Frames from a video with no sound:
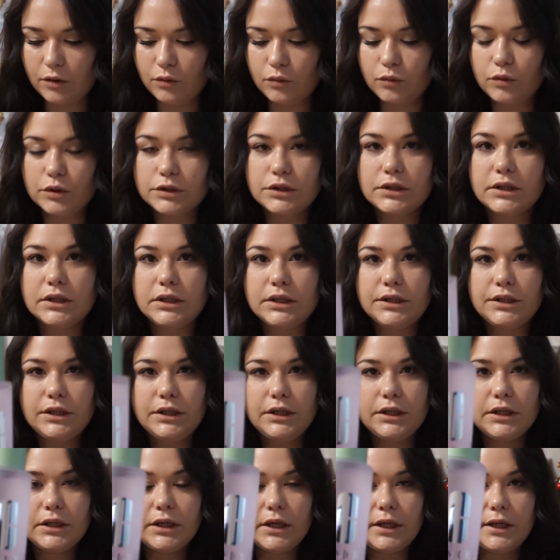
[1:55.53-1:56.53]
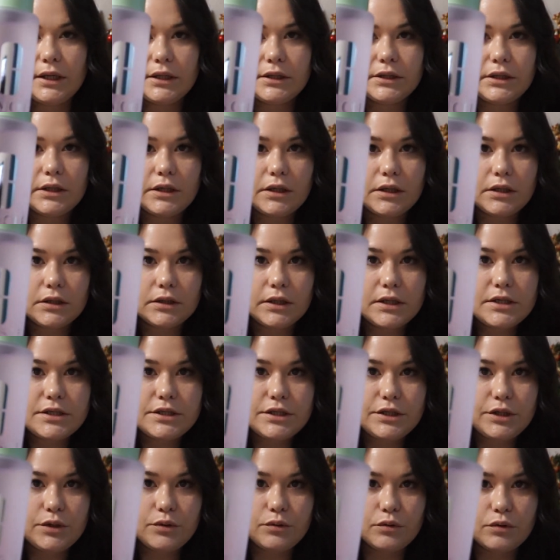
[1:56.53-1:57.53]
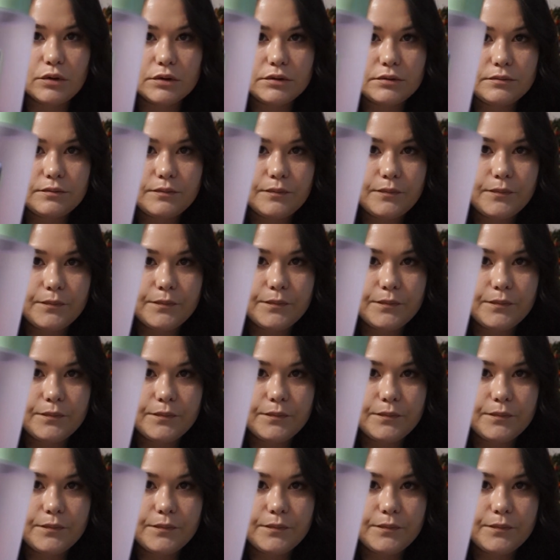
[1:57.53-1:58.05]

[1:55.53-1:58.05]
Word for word: от клиник, это лосьон